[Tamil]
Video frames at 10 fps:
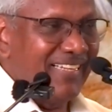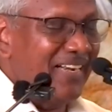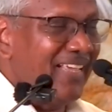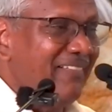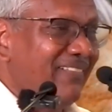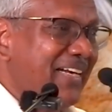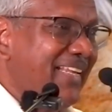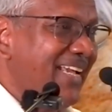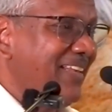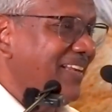என்னை
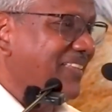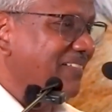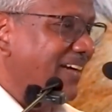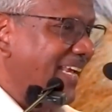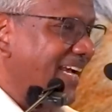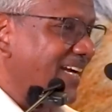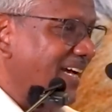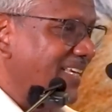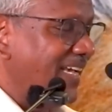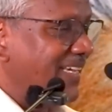வண்டியை நிறுத்தி வழி
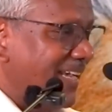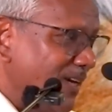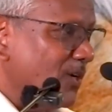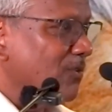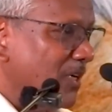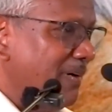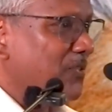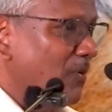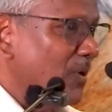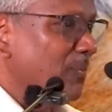கேட்டாயே எனக்கும் ஒரு வழி
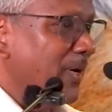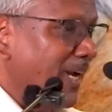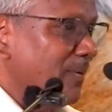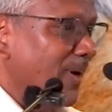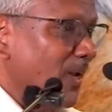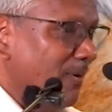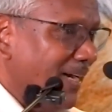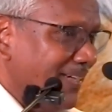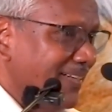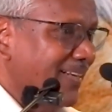சொல்லிட்டு போய்க்கலாம் அல்லவா
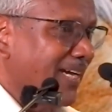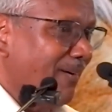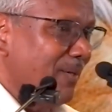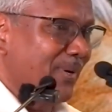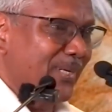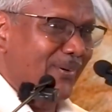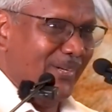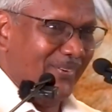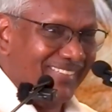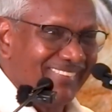என்று
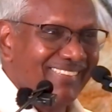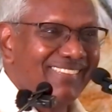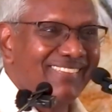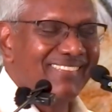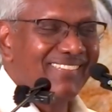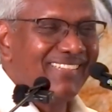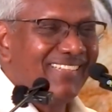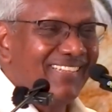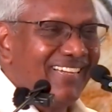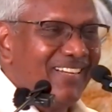கவலைப்பட்டவர் அவர்
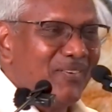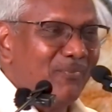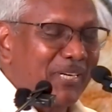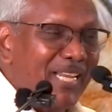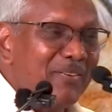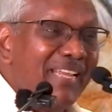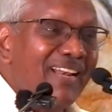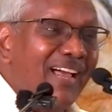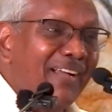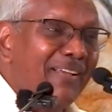மொட்டை
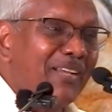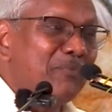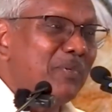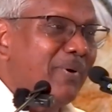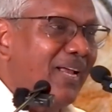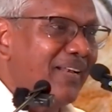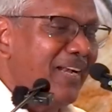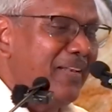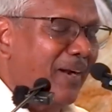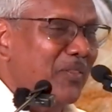நீங்கள் அங்கெங்கும்
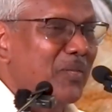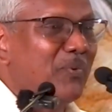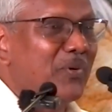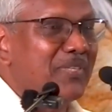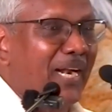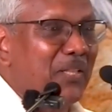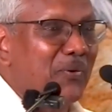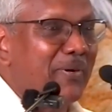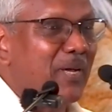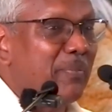பால்கனி நடந்த போது நடந்து
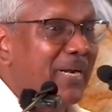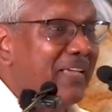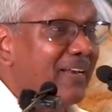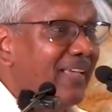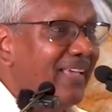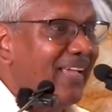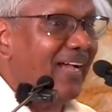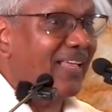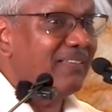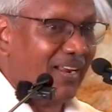கொண்டே படிக்கிறாயே
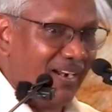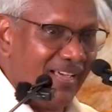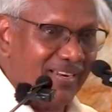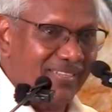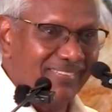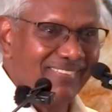அது வரலாறு